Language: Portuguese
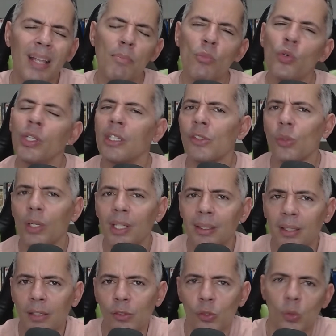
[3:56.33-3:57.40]
Tem muitas
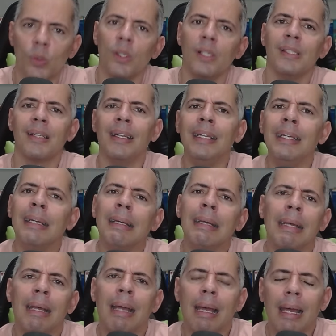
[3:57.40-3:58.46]
orientações aí
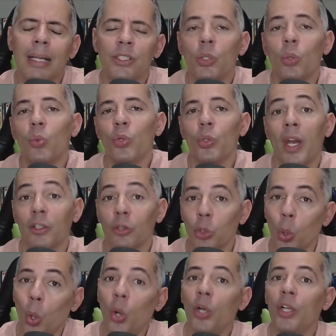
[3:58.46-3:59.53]
é, de cunho
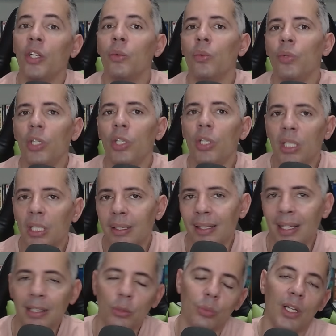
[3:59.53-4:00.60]
retórico e, e
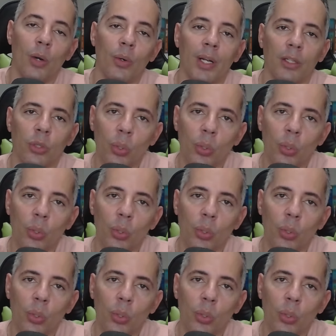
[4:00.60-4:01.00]
dentro da